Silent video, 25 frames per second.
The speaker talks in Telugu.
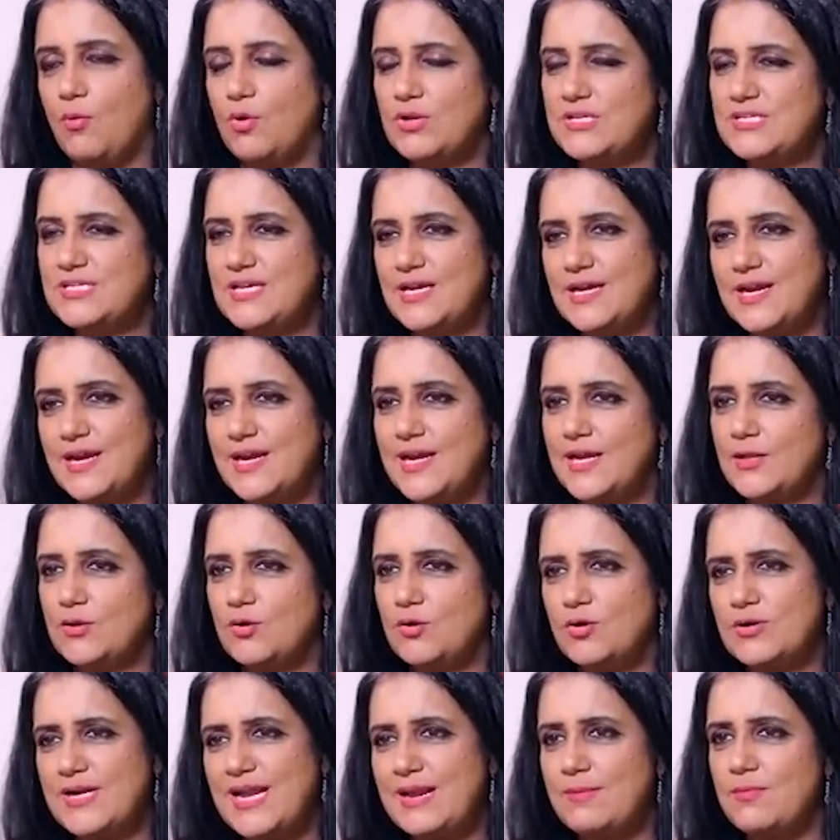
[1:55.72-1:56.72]
వచ్చాక
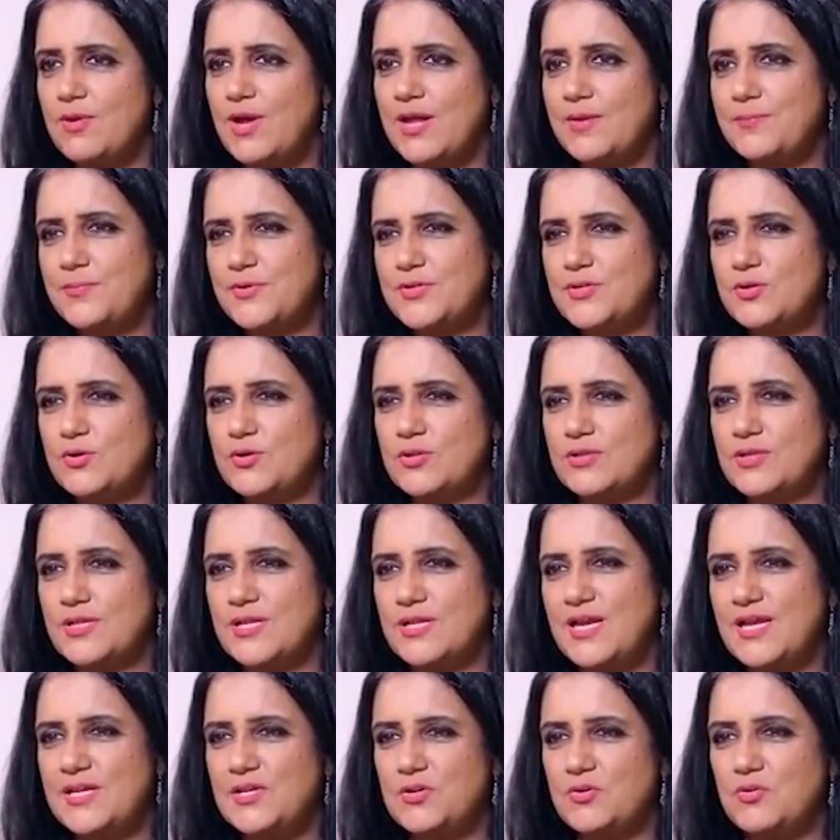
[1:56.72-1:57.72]
ఏదో టైంలో అనిపించుంటుంది
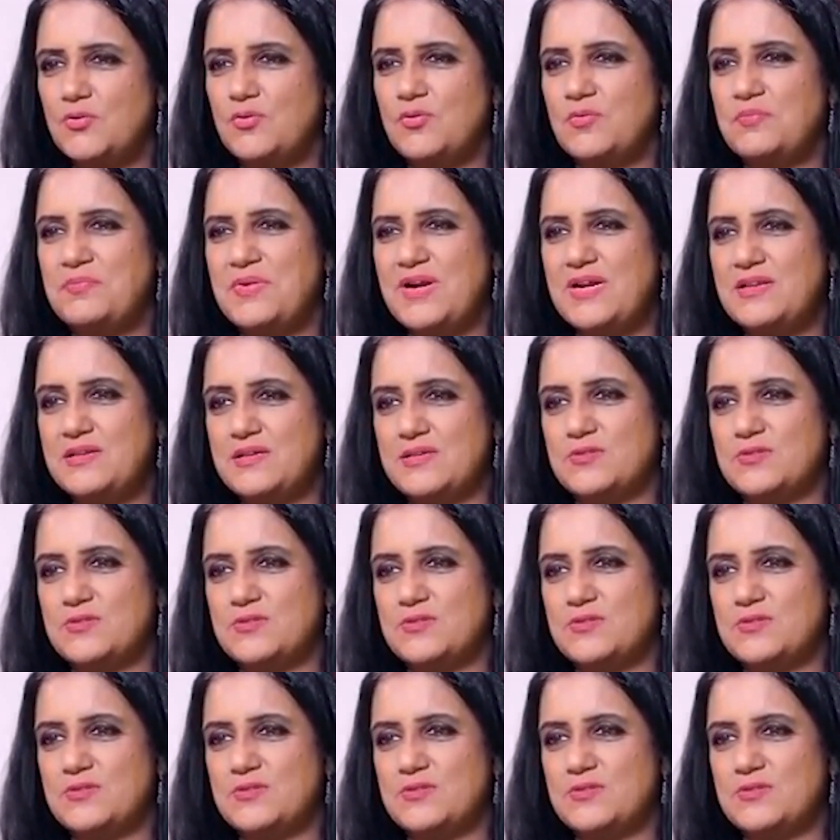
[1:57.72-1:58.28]
కదా అయ్యో పెళ్లి